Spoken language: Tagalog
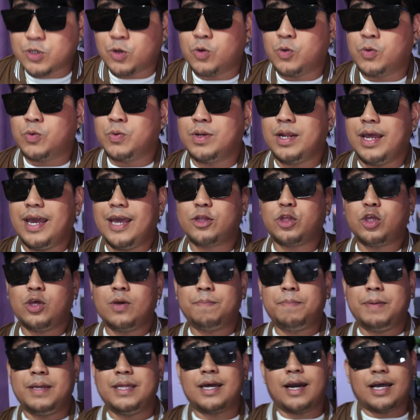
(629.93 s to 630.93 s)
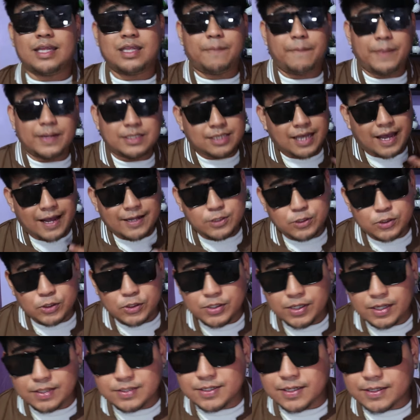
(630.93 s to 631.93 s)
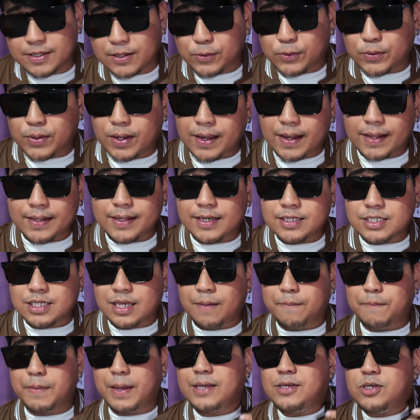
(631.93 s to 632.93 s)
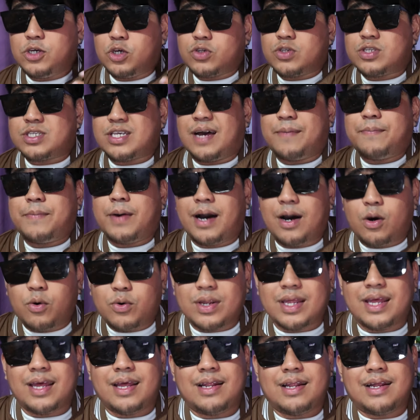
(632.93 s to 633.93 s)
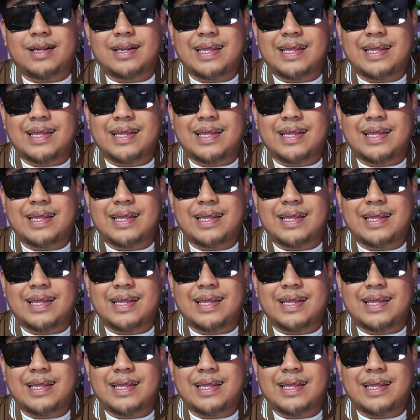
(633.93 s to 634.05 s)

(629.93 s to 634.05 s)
So, ito yung pinaka the best answer dyan sa tanong na yan kasi medyo somehow re-